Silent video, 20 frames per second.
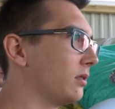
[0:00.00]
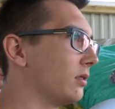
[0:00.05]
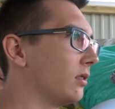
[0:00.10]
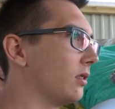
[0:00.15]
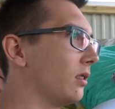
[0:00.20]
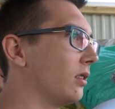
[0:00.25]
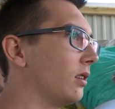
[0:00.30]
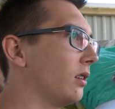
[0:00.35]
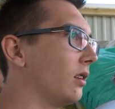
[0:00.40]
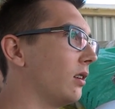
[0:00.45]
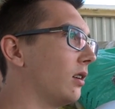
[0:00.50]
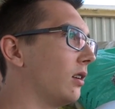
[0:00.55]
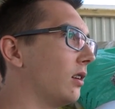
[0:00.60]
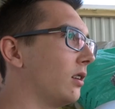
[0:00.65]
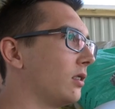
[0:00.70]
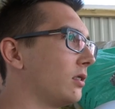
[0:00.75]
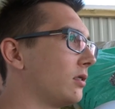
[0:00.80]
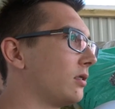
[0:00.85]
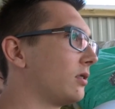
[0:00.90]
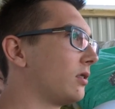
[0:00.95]
słonecznik,
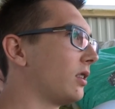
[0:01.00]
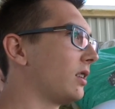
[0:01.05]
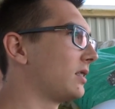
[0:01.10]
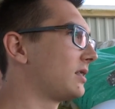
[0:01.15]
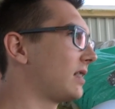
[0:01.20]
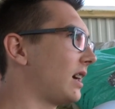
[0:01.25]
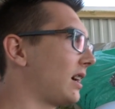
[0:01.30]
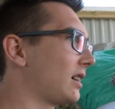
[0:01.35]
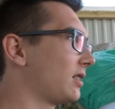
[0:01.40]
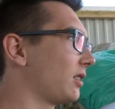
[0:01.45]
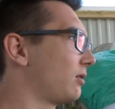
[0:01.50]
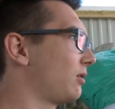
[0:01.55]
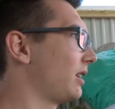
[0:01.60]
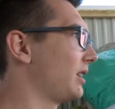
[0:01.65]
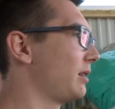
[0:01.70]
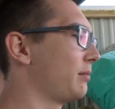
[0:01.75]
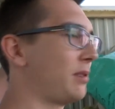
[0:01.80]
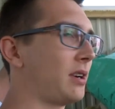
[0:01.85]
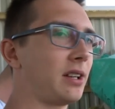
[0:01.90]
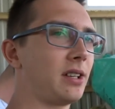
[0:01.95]
100%. To jest tak,
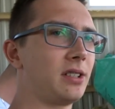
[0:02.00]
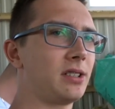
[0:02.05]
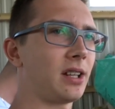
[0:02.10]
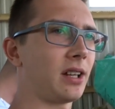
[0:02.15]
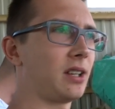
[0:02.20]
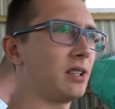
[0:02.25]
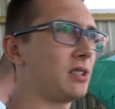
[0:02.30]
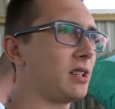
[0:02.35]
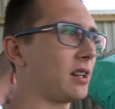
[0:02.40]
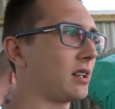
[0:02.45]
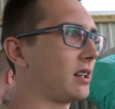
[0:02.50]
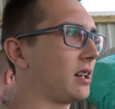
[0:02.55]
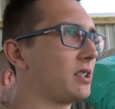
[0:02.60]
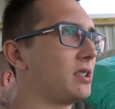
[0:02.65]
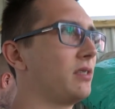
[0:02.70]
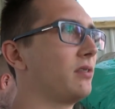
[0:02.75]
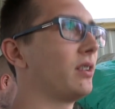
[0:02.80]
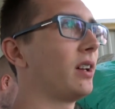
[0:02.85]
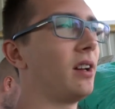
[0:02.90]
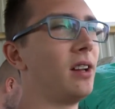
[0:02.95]
dokładnie, bo jakieś takie ziarka
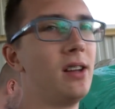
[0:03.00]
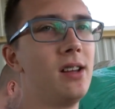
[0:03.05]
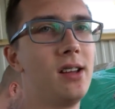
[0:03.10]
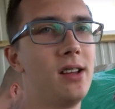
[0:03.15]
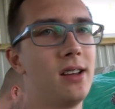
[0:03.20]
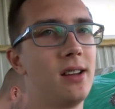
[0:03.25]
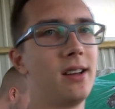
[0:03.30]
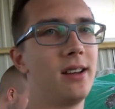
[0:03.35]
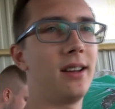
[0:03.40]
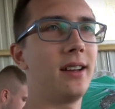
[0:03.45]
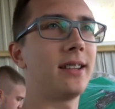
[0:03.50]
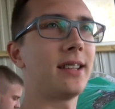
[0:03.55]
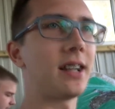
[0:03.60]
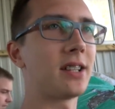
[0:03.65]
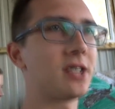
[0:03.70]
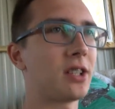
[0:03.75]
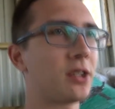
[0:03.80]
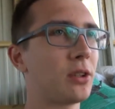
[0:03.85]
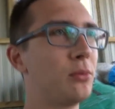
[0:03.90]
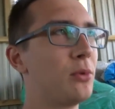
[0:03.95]
dziwne. E,
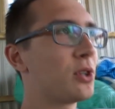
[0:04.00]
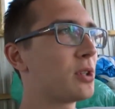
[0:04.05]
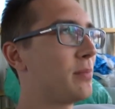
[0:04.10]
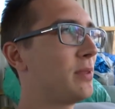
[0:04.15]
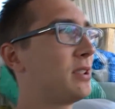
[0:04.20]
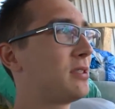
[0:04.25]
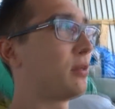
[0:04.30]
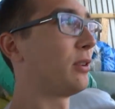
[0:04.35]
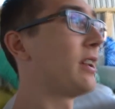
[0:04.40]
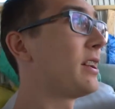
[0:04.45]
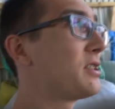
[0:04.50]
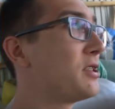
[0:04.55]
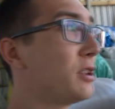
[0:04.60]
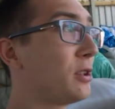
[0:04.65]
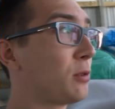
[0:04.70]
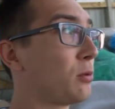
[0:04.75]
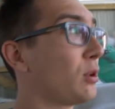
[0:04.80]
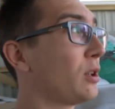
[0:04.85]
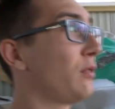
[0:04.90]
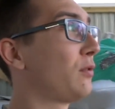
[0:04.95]
także to może być słonecznik,
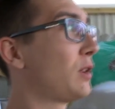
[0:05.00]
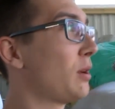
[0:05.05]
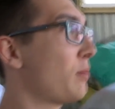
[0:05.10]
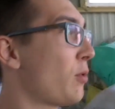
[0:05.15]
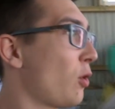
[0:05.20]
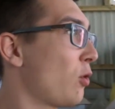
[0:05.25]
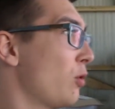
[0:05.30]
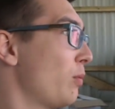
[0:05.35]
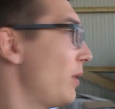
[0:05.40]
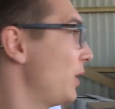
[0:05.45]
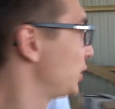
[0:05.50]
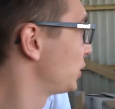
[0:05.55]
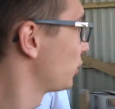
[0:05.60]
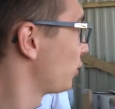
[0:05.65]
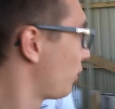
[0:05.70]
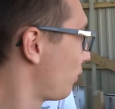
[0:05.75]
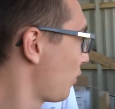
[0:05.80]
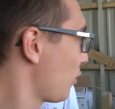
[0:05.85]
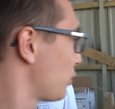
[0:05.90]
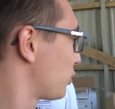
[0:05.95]
który w tym roku będzie
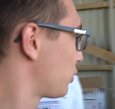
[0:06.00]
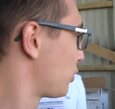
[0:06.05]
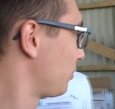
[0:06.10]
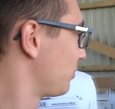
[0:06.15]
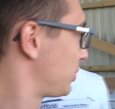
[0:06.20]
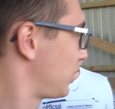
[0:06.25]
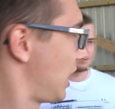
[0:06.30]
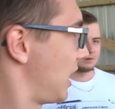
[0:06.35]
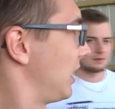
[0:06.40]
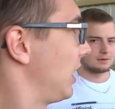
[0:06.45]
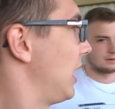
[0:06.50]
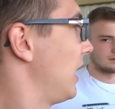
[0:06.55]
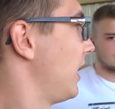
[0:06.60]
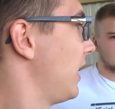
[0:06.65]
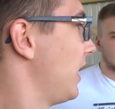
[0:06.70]
nowością siana.